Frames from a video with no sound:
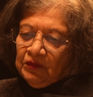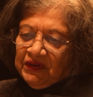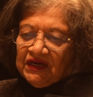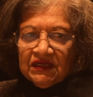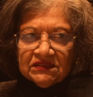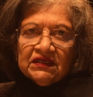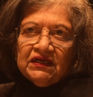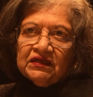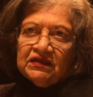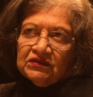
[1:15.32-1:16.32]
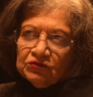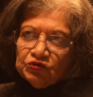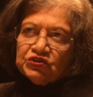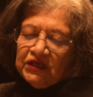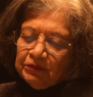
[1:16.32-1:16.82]
पर हंसकर
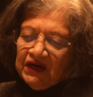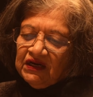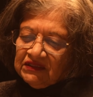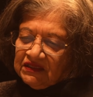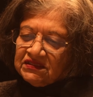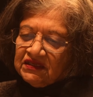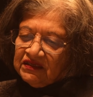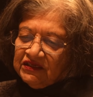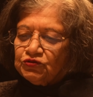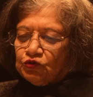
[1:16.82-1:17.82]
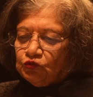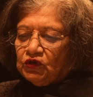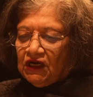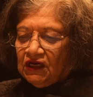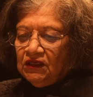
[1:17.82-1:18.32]
कुछ देर बाद हंसकर ये ज़रूर
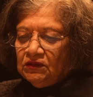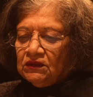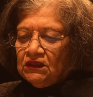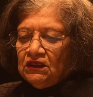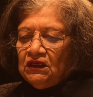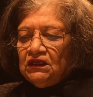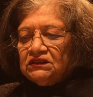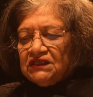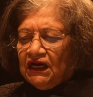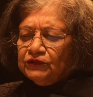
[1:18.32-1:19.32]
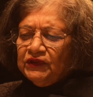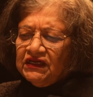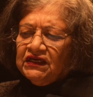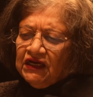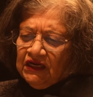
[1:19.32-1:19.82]
कहा जानवर
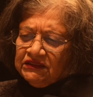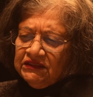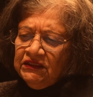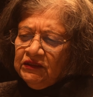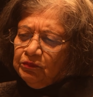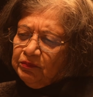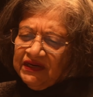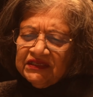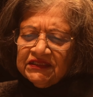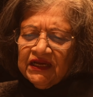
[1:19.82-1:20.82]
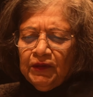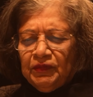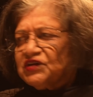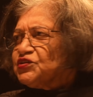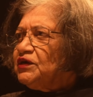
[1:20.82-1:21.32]
नहीं खाती मर्द के
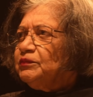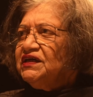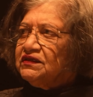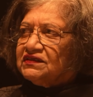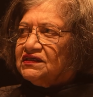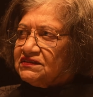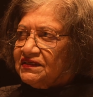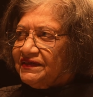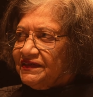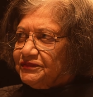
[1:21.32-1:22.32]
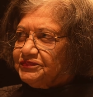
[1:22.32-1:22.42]
भक्षण में ऐतराज है